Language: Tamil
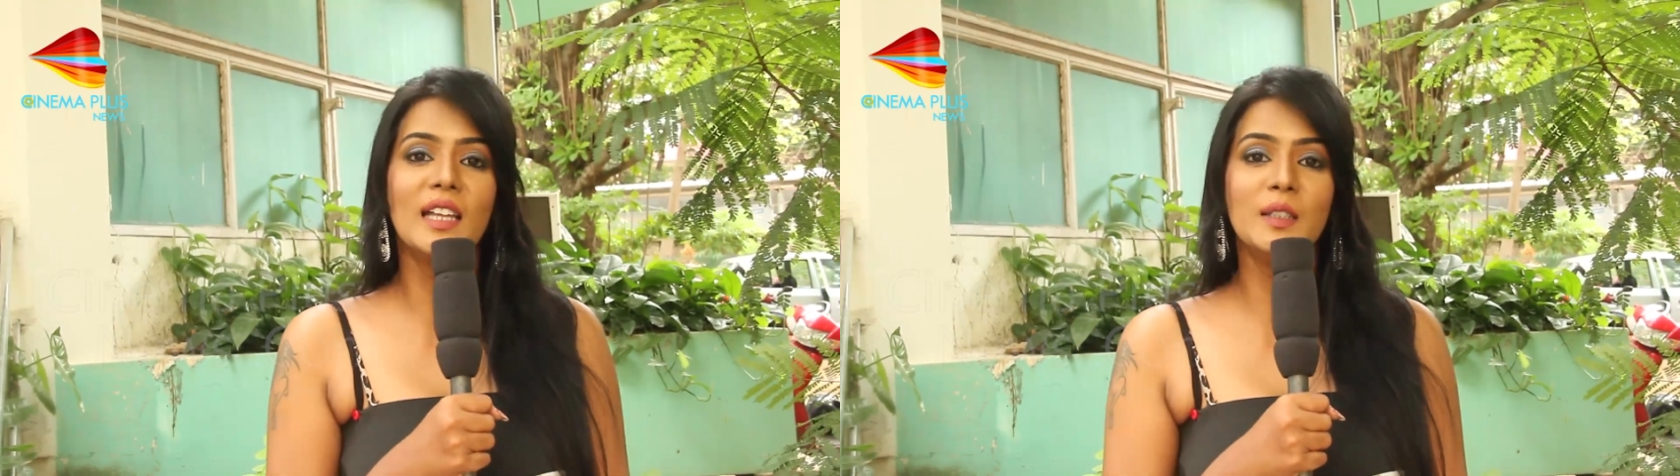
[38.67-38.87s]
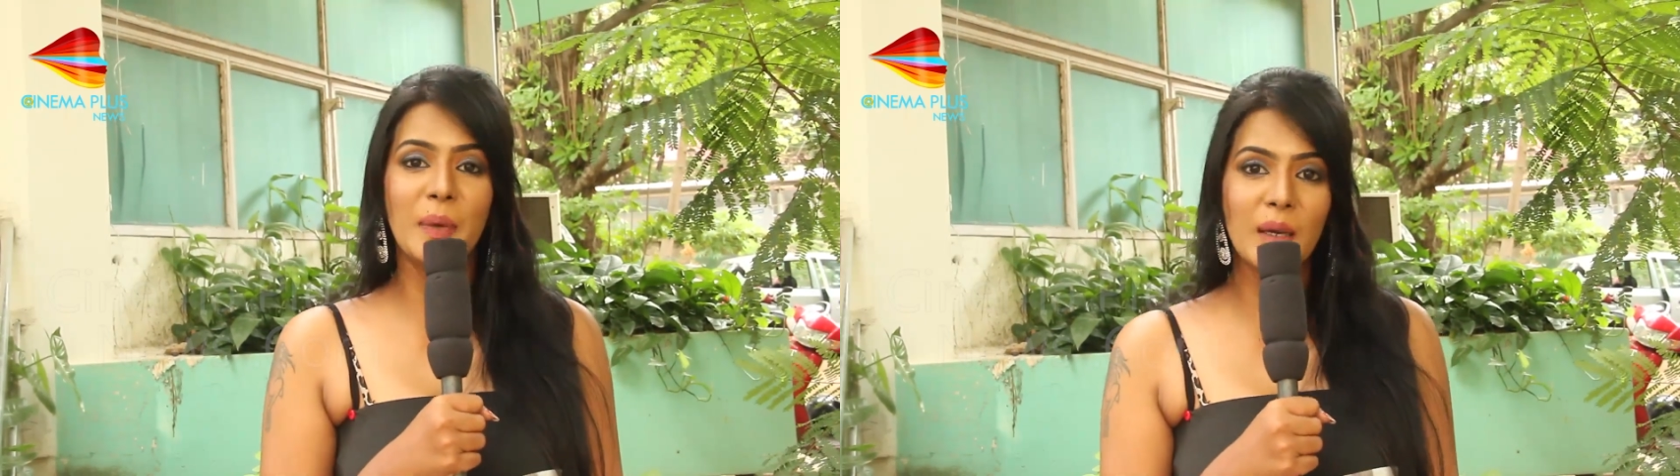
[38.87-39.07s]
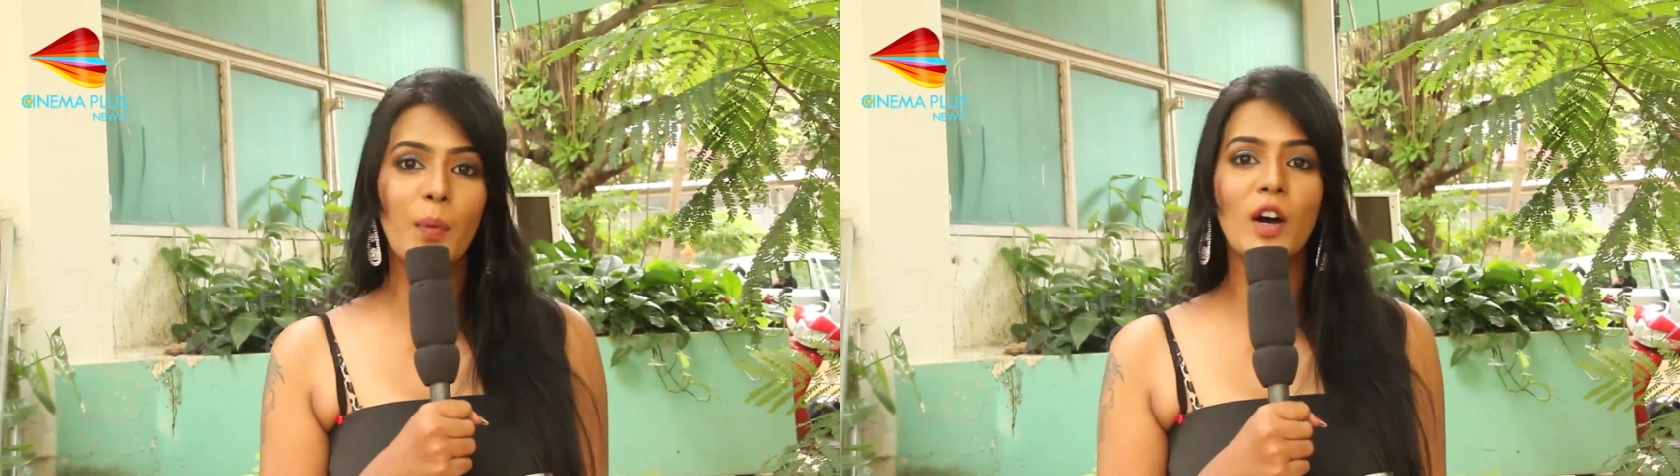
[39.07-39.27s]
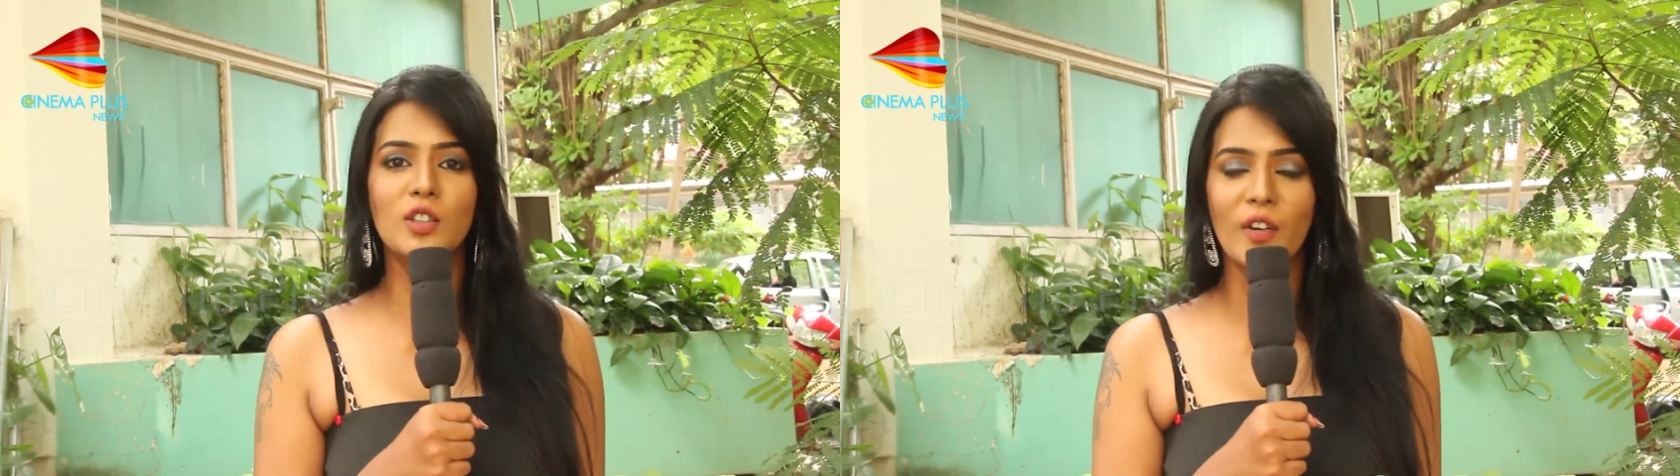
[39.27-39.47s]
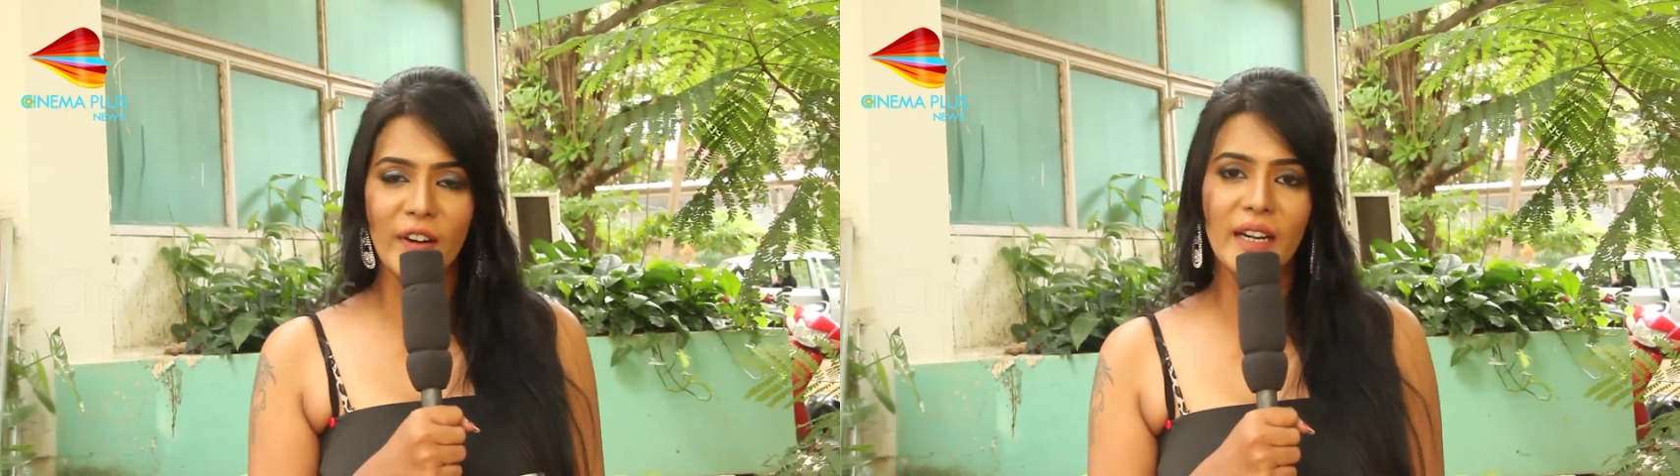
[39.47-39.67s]
அது பிக்
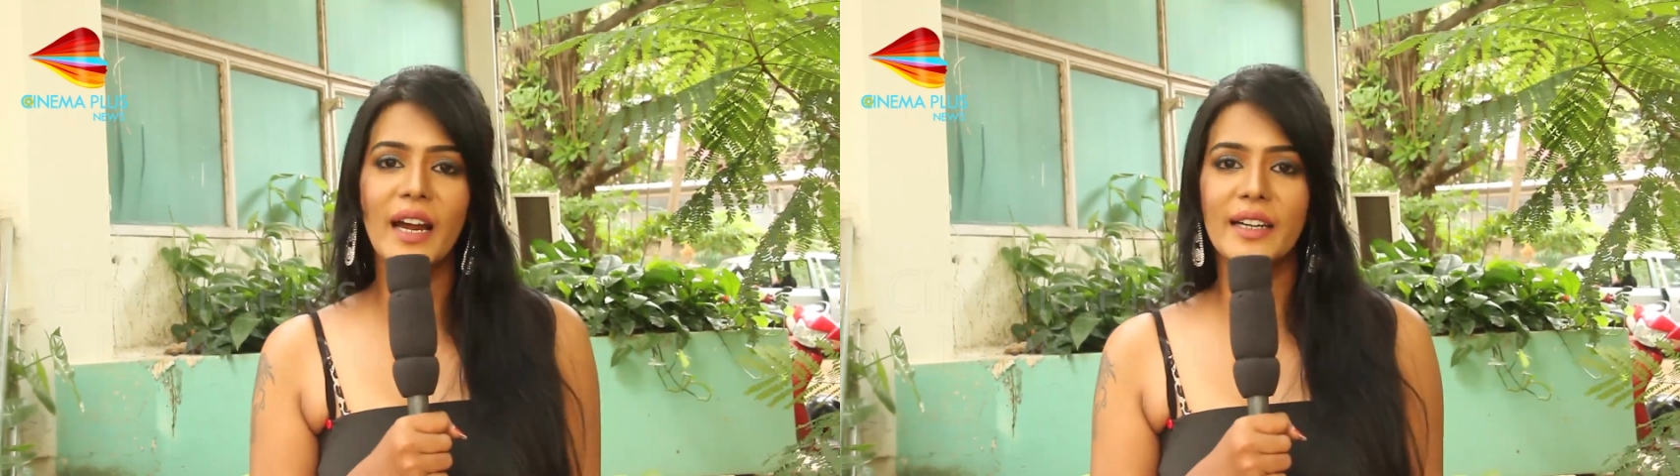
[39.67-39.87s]
பாஸ் ஒஃபெண்ட்